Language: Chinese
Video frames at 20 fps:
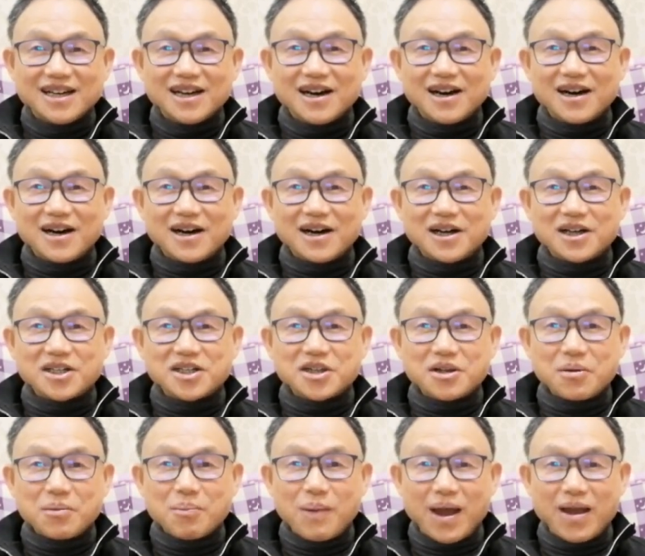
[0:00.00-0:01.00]
呃，
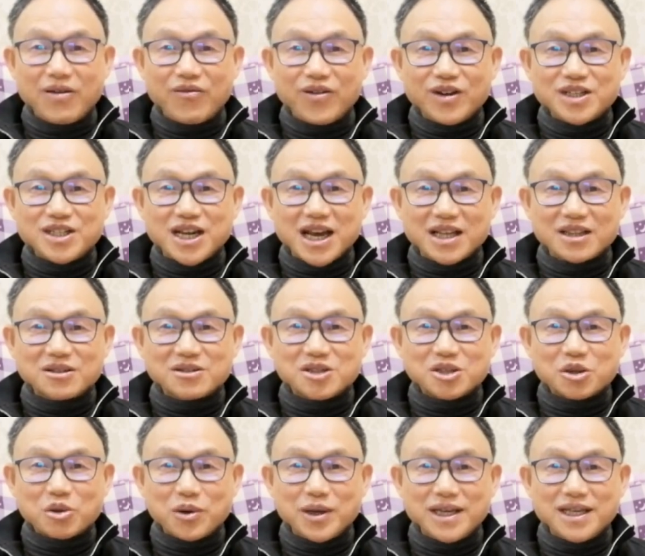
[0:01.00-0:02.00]
每一分钱都
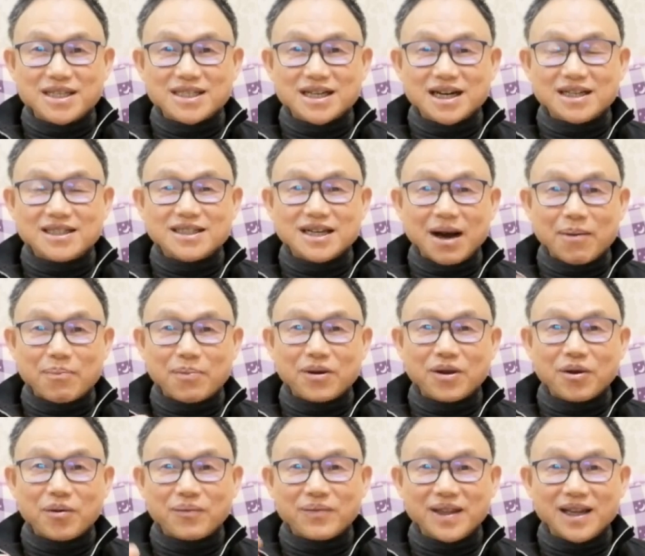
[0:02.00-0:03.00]
是对应人家不
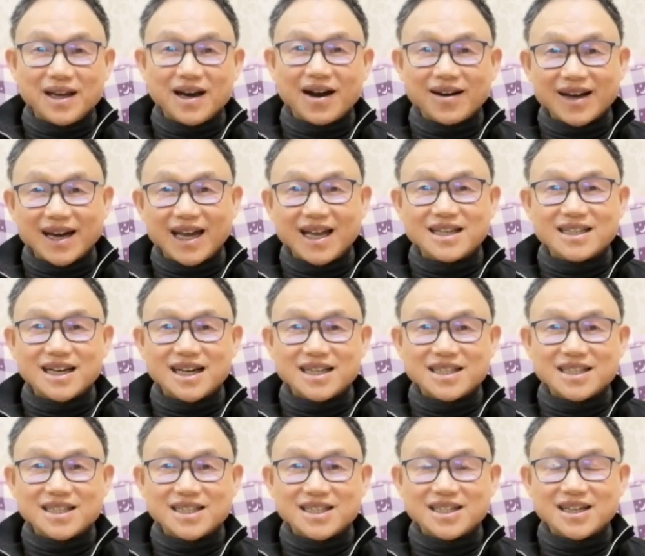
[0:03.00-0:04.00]
用你要给人家
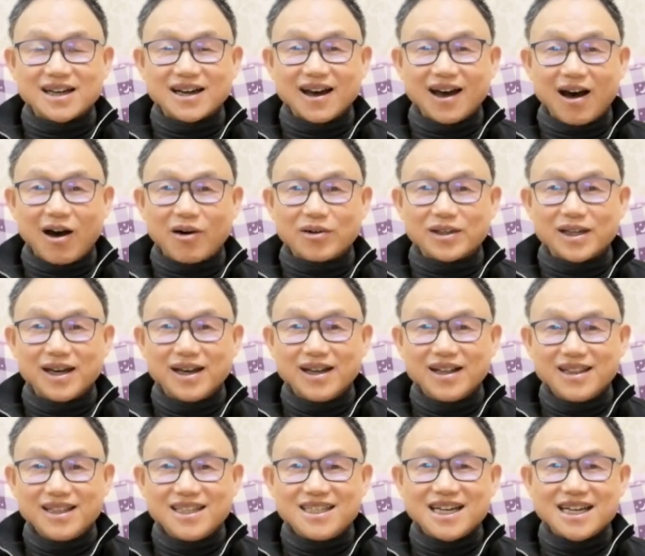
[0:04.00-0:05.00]
是好的。
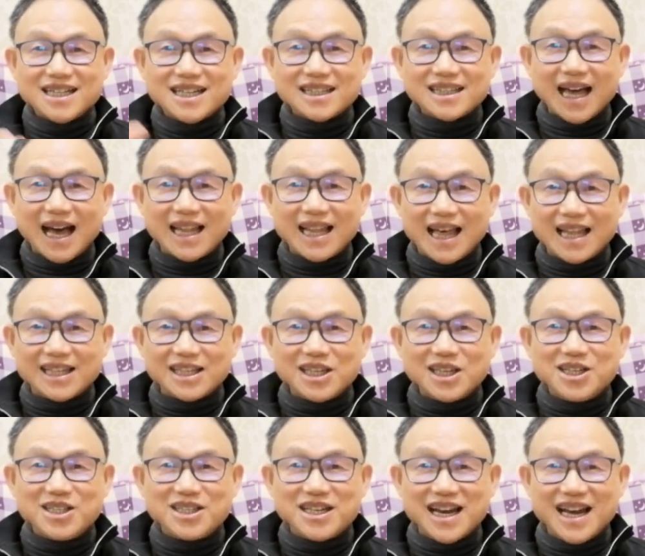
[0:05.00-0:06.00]
你现在大量的
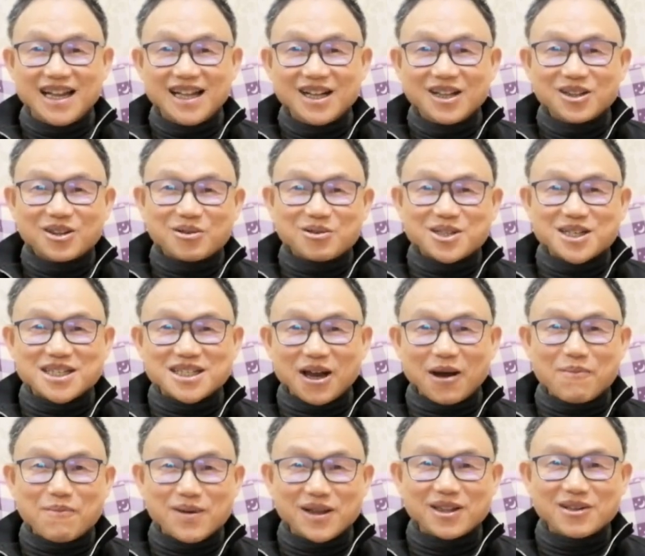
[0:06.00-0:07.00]
印钱都是
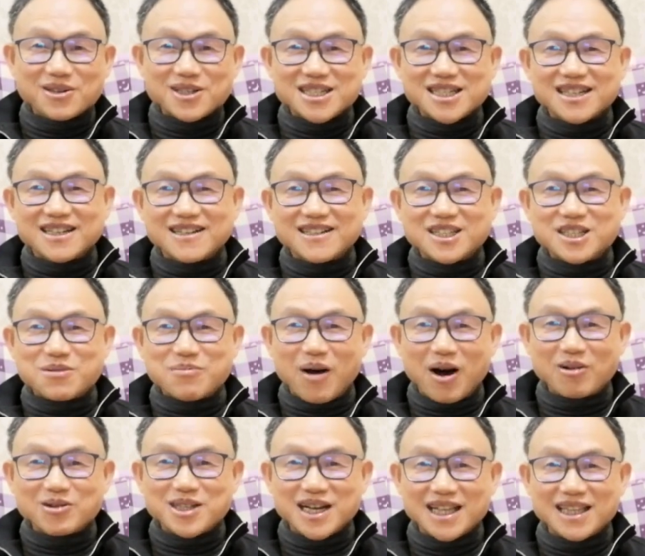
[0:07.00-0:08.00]
成本都是几
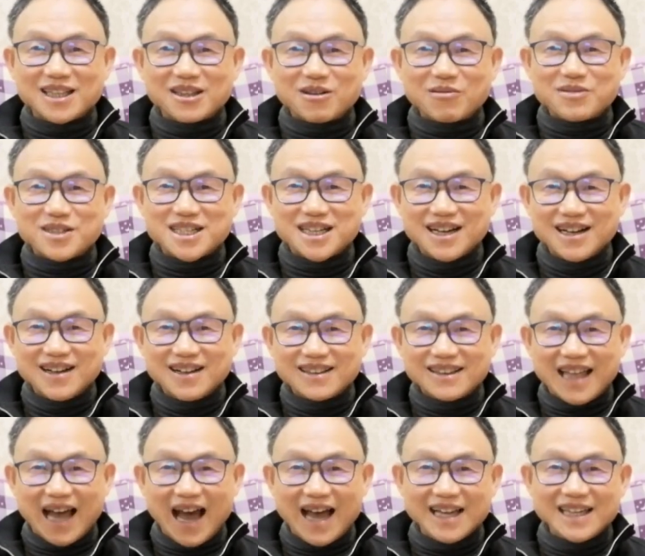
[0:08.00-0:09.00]
毛钱的东西，
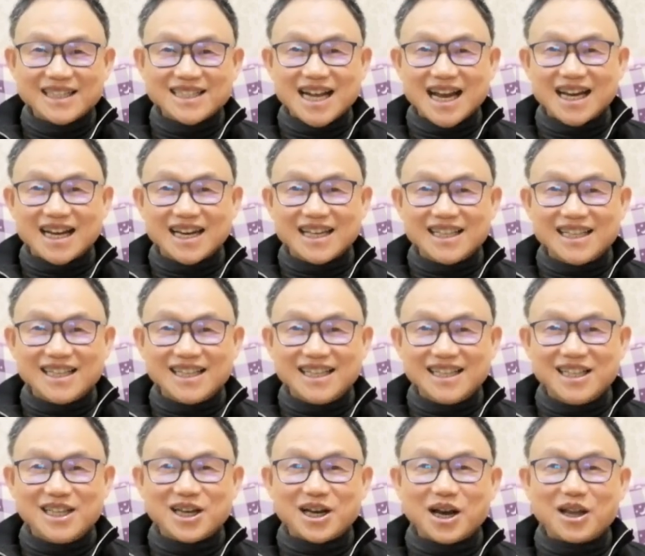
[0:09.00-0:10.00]
答应再给你利
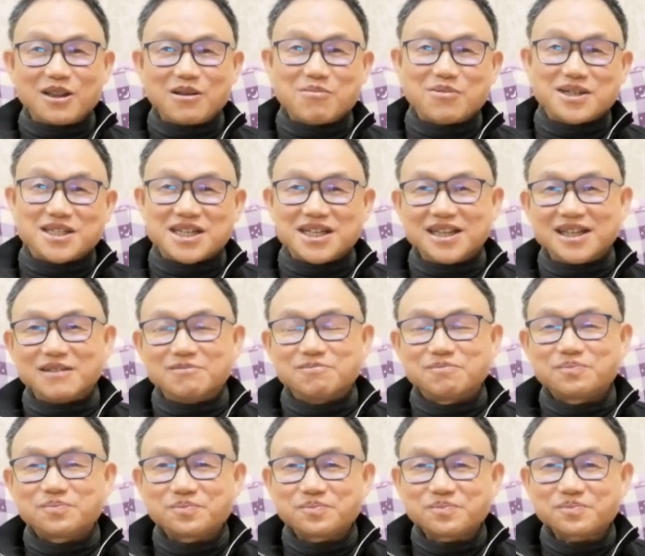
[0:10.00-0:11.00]
率肯定不行的。
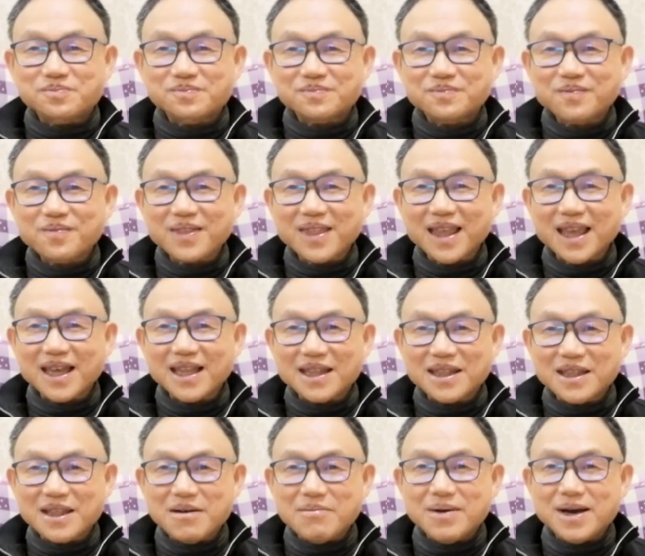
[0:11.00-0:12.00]

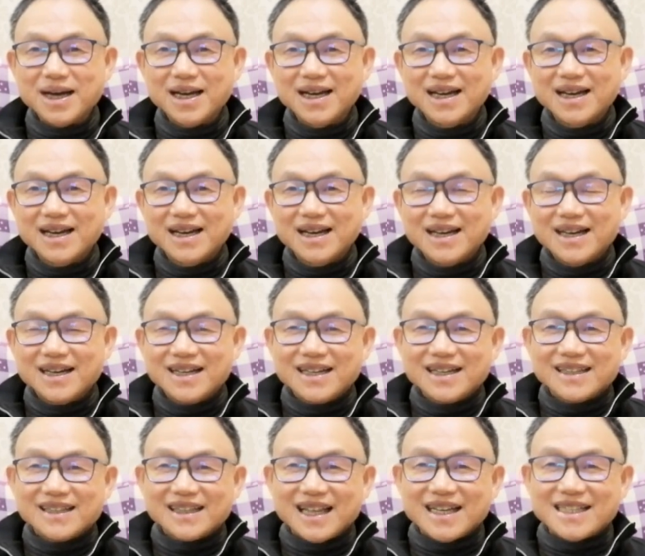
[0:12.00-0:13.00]
那么，
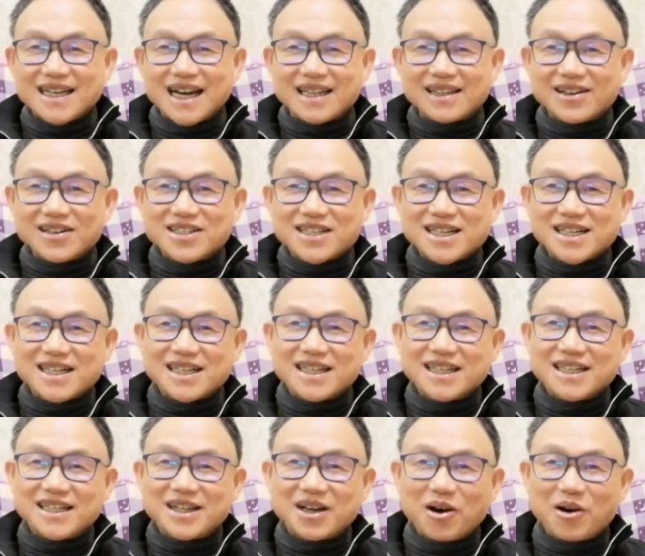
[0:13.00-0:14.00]
他讲到
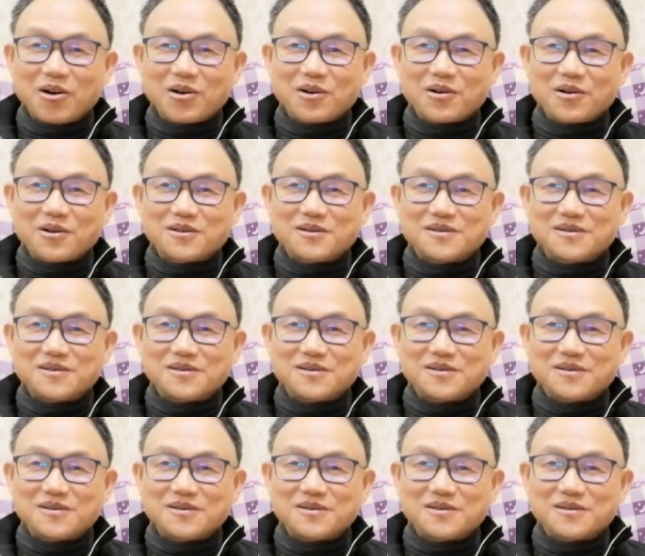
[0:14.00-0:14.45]
这以后，